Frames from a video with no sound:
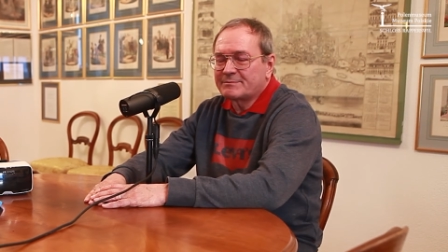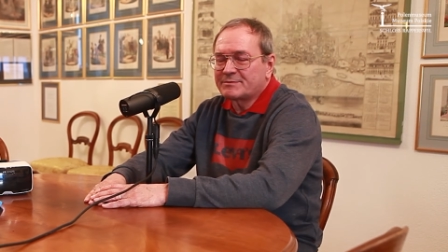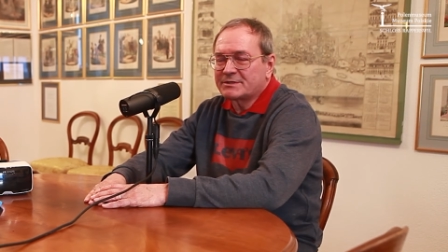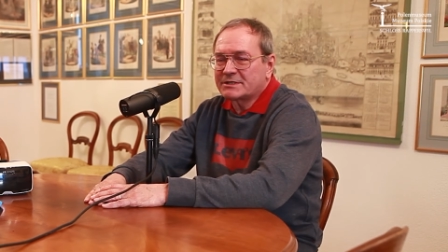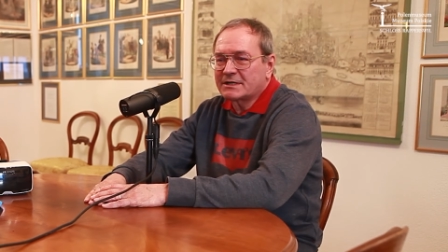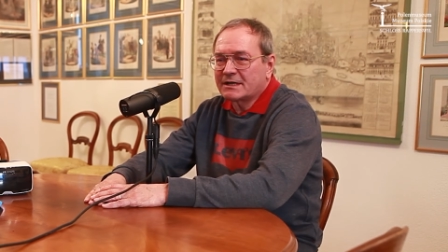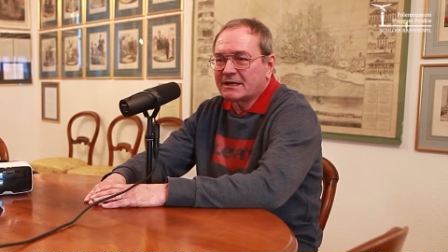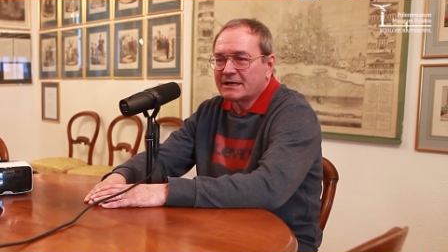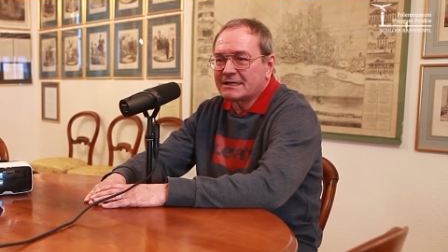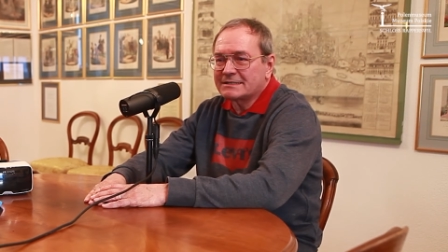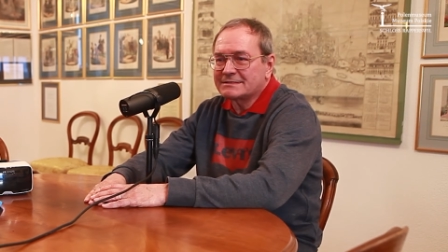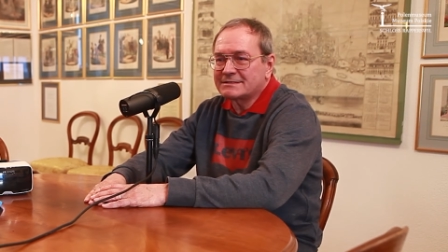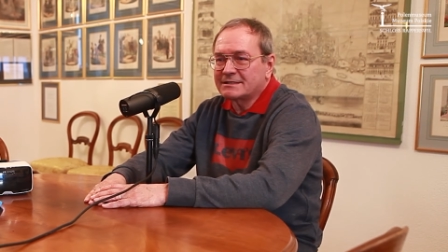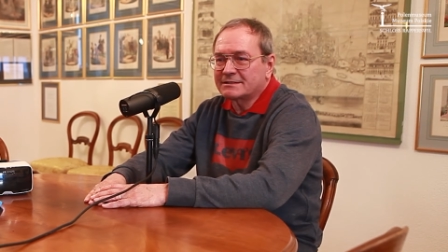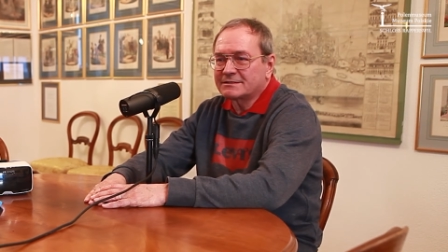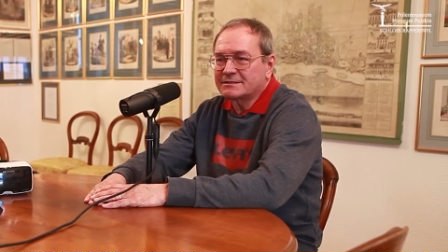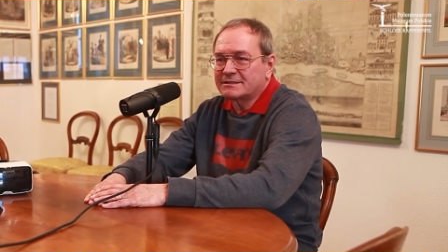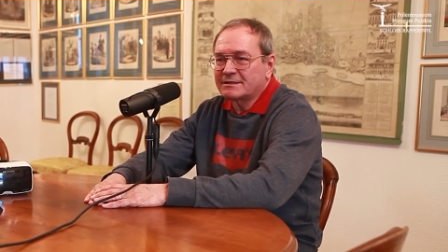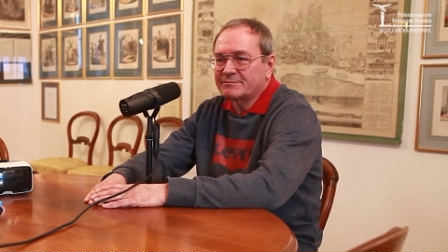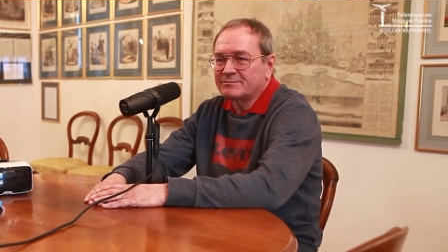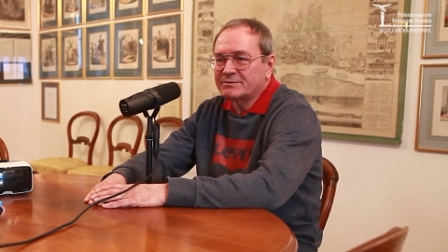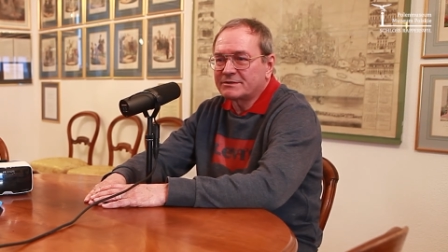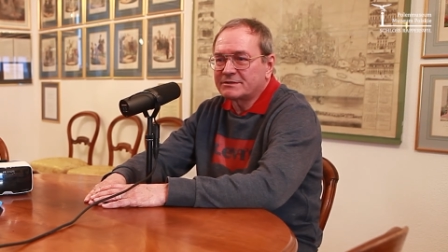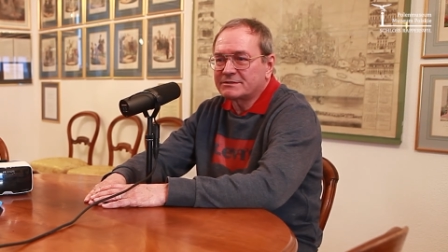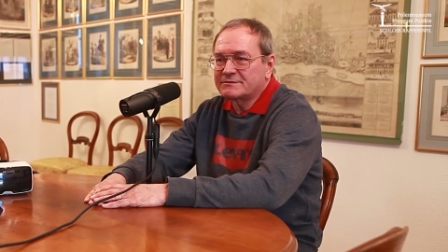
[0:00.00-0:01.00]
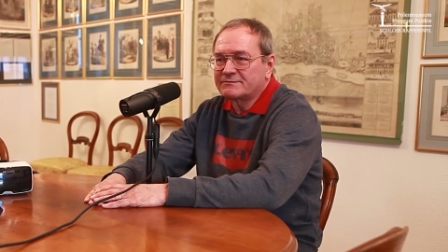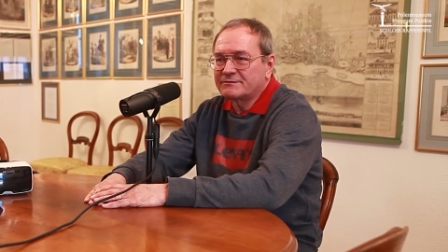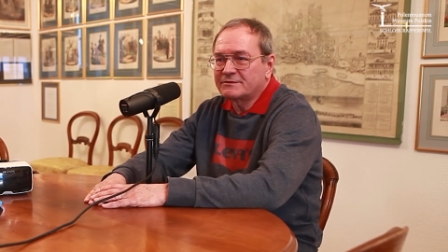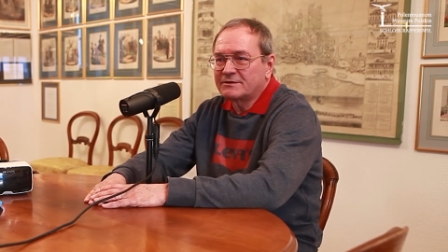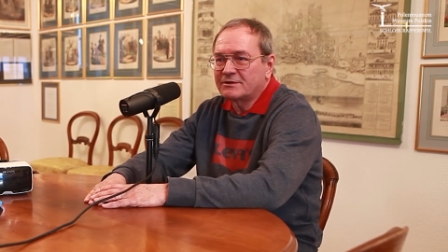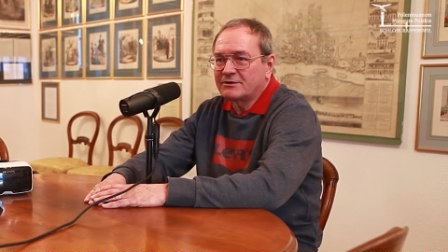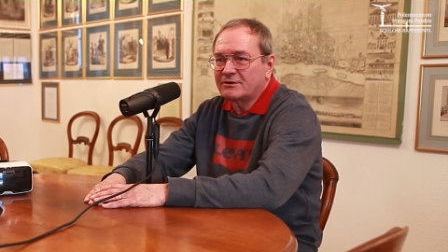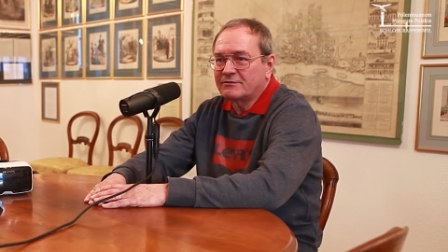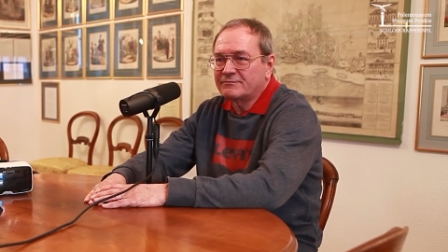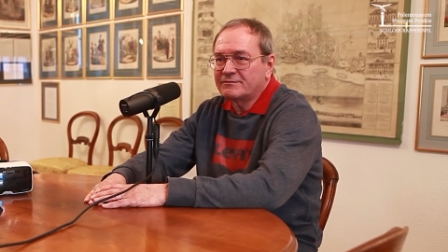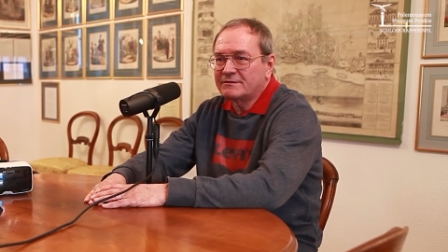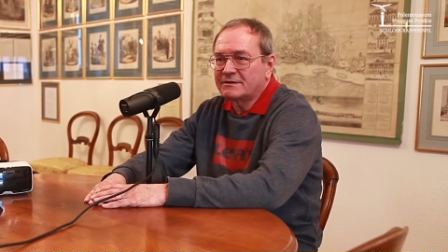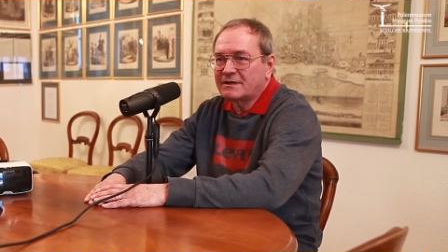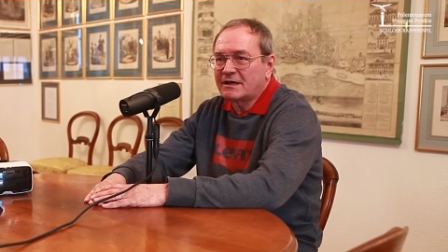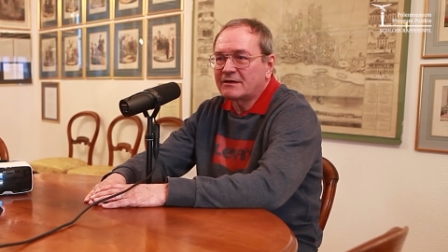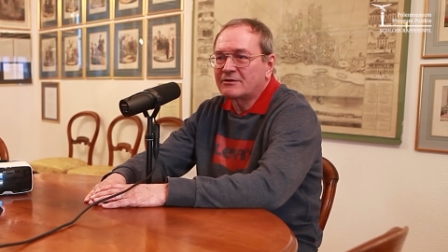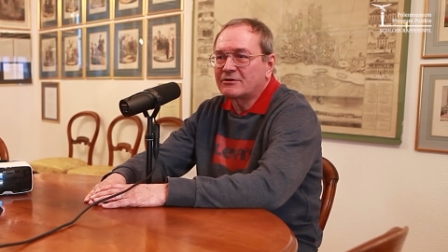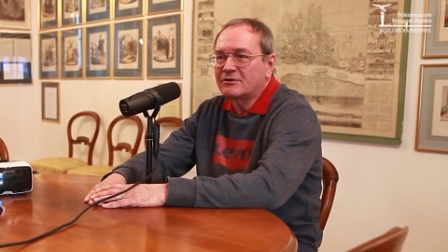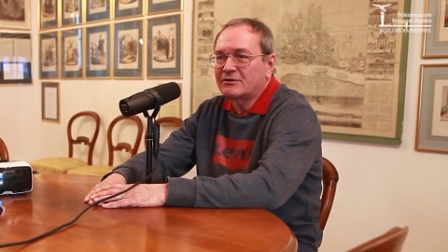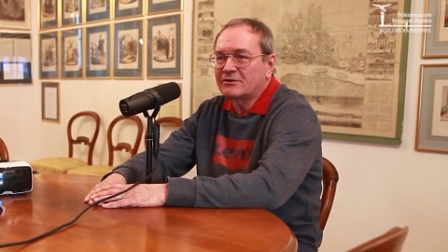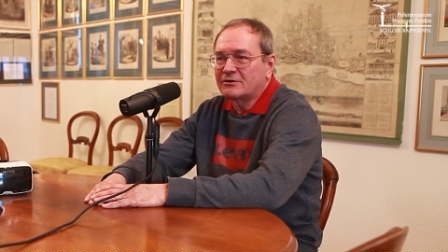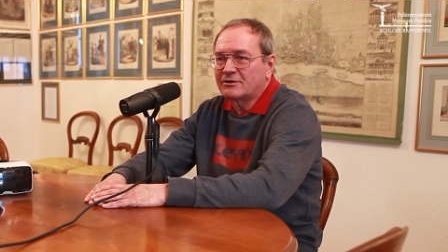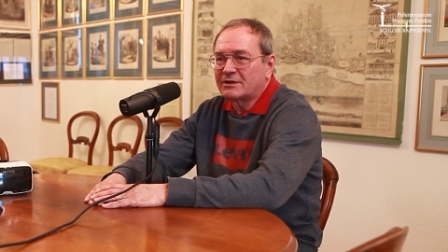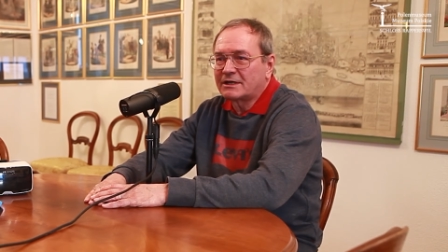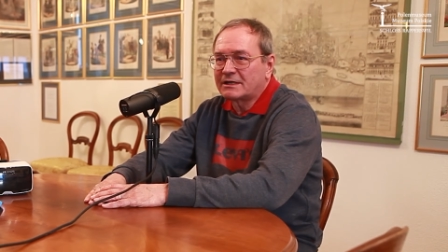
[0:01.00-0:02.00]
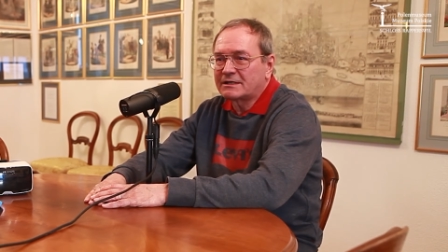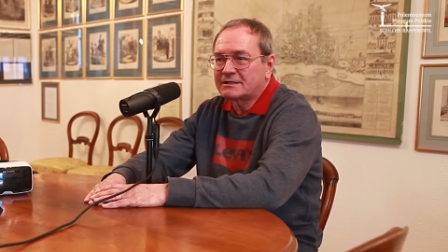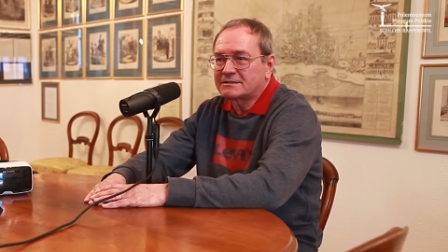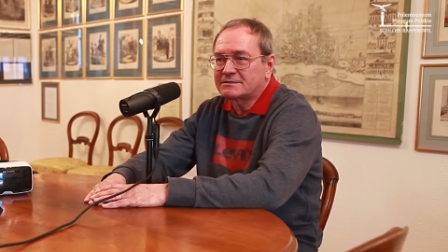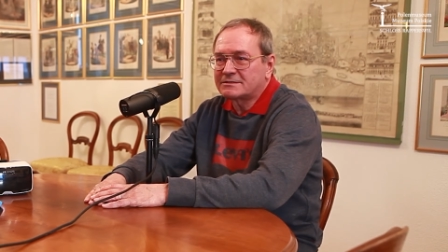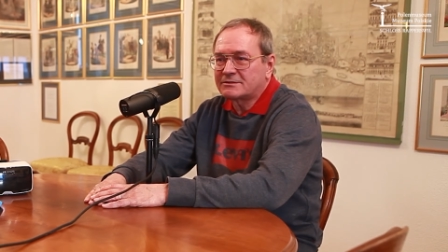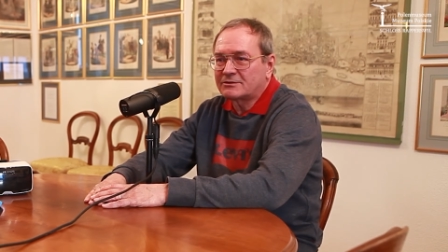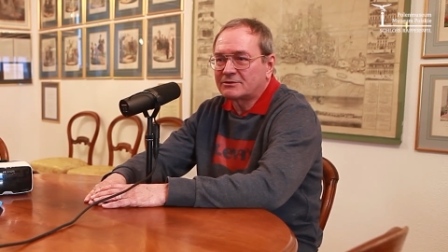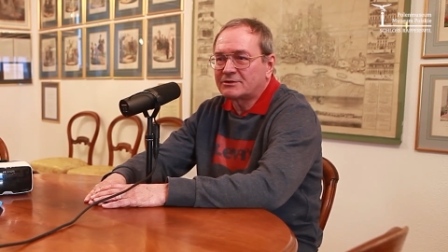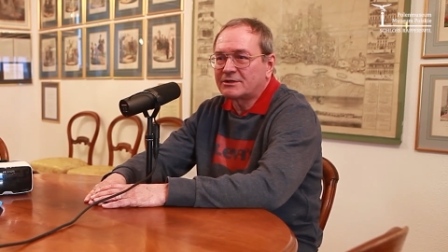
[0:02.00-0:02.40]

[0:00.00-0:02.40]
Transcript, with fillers: przekazać Rapperswilowi jego kolekcję.